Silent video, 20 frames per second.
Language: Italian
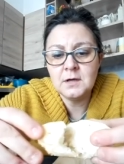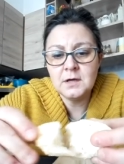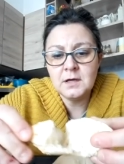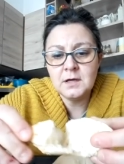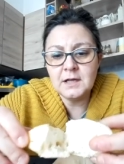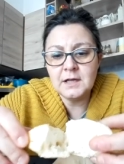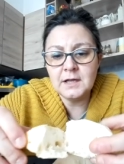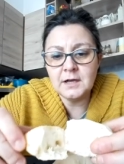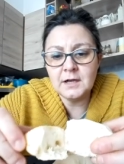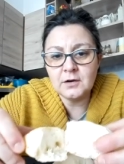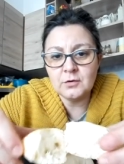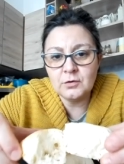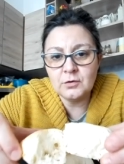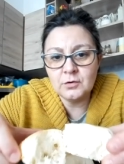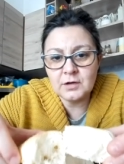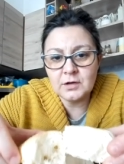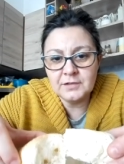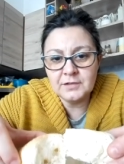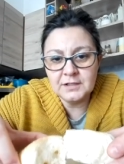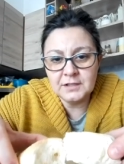è
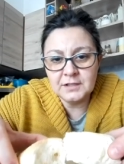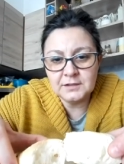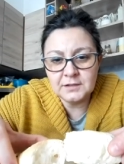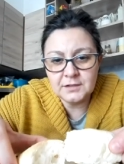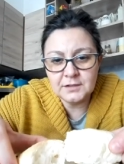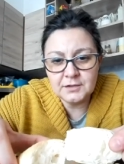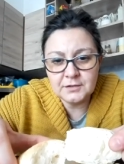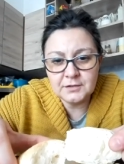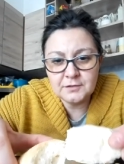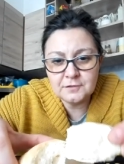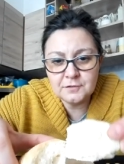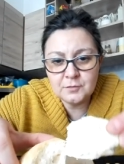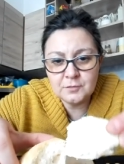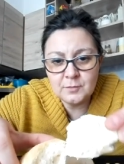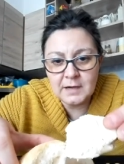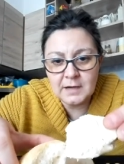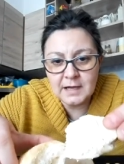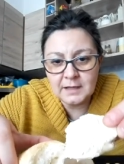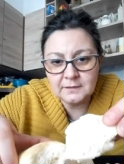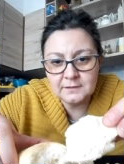ancora, vedete,
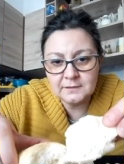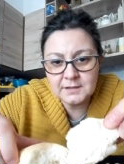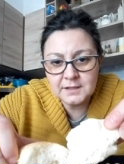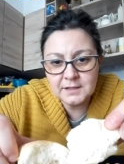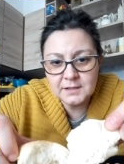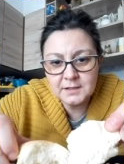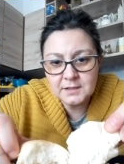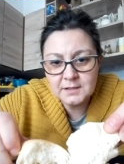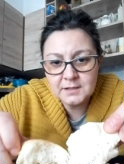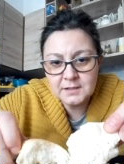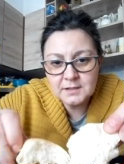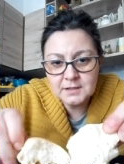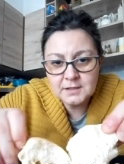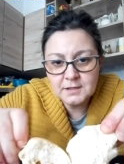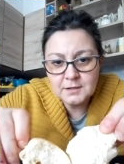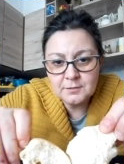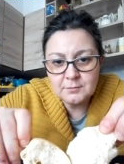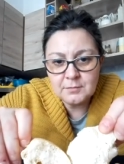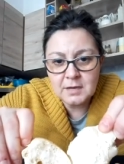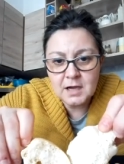fumante,
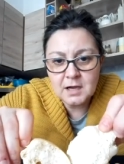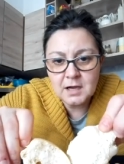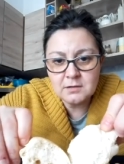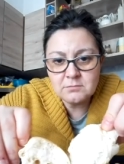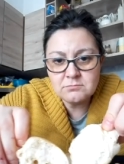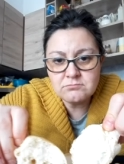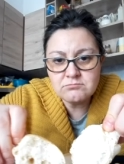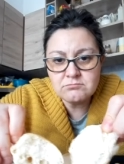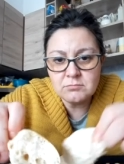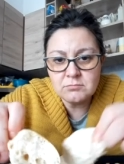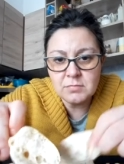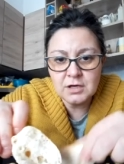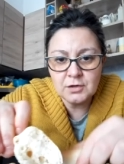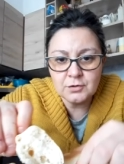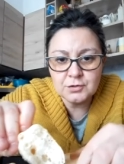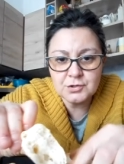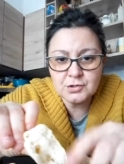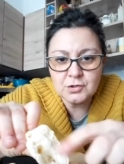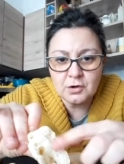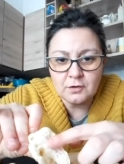ma bello
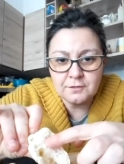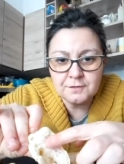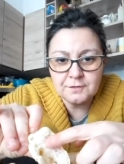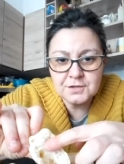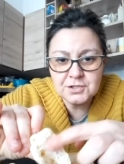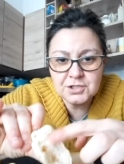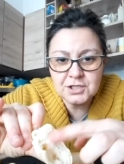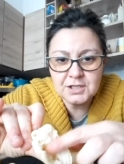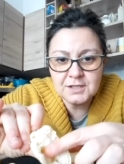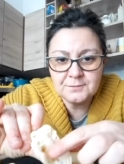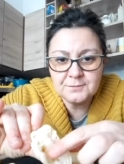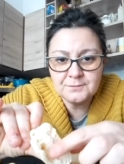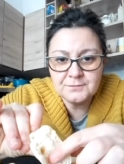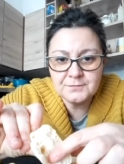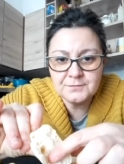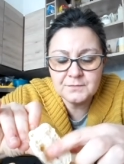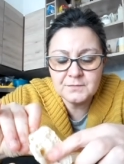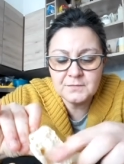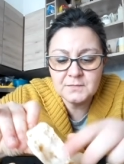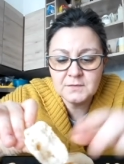soffice
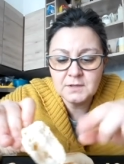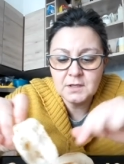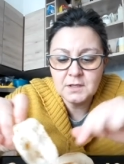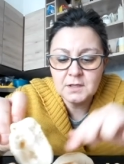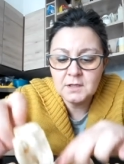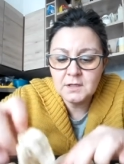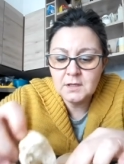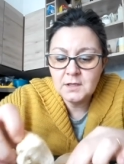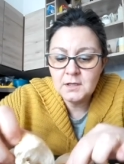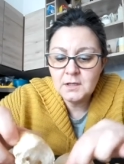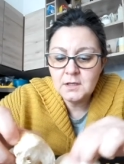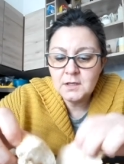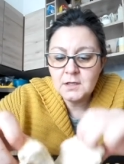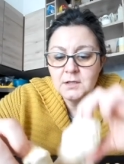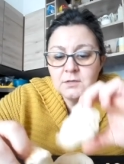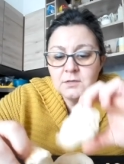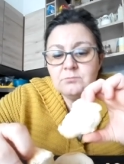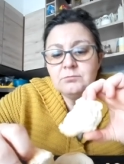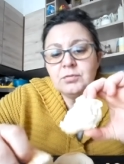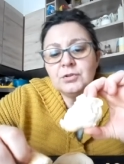
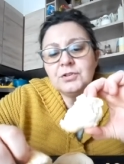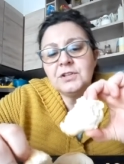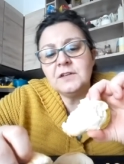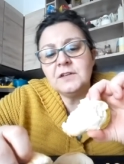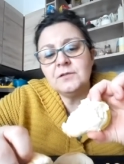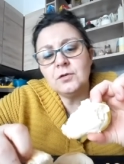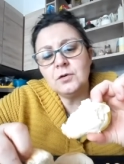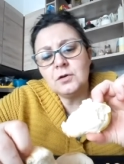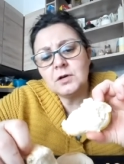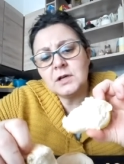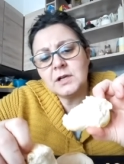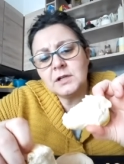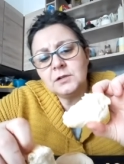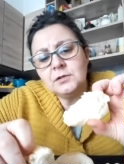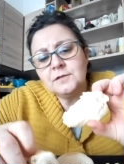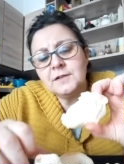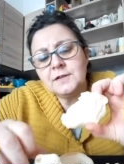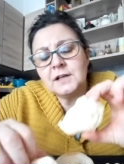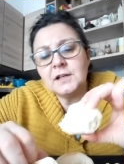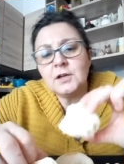potevo credo
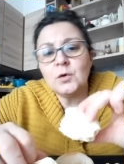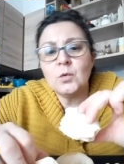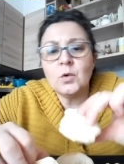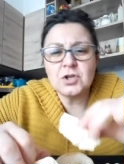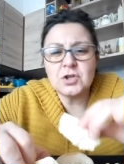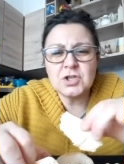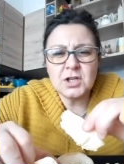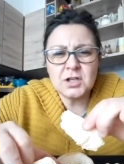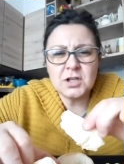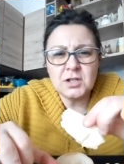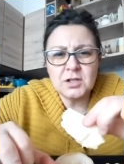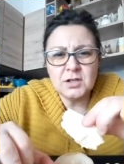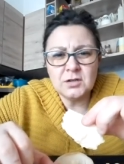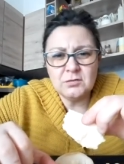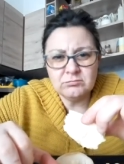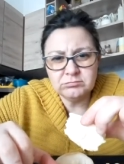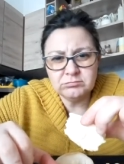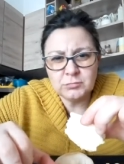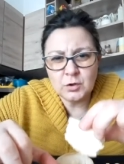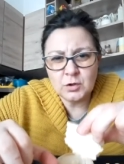farli cuocere
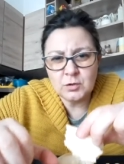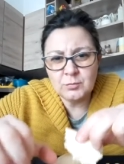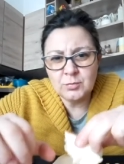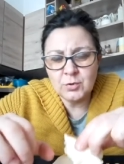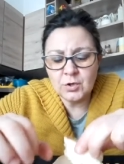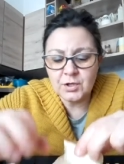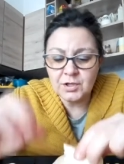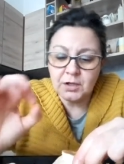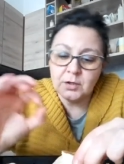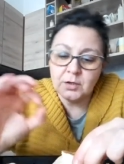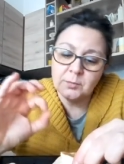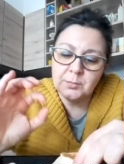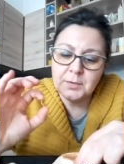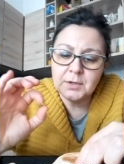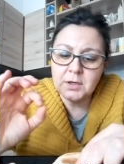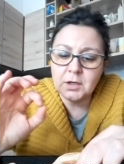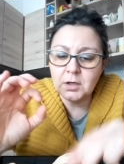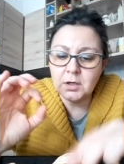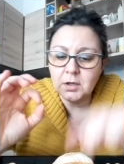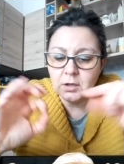ancora un pochino,
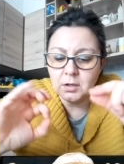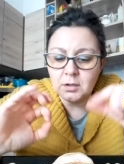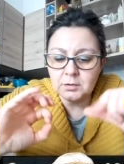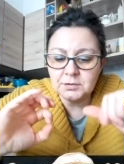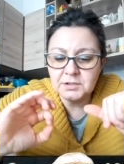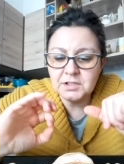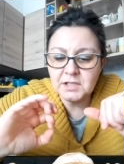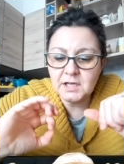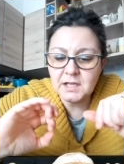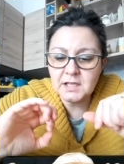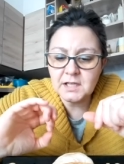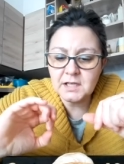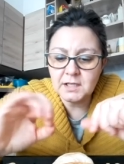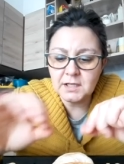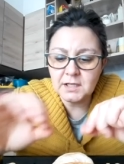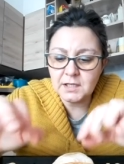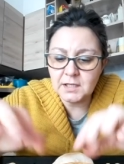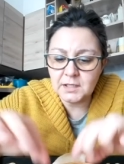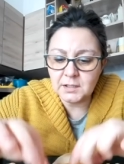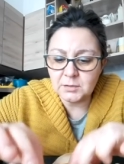però direi
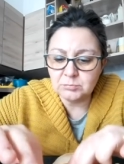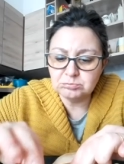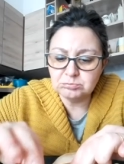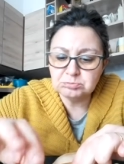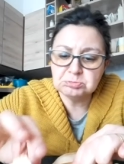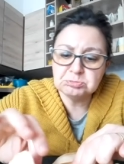che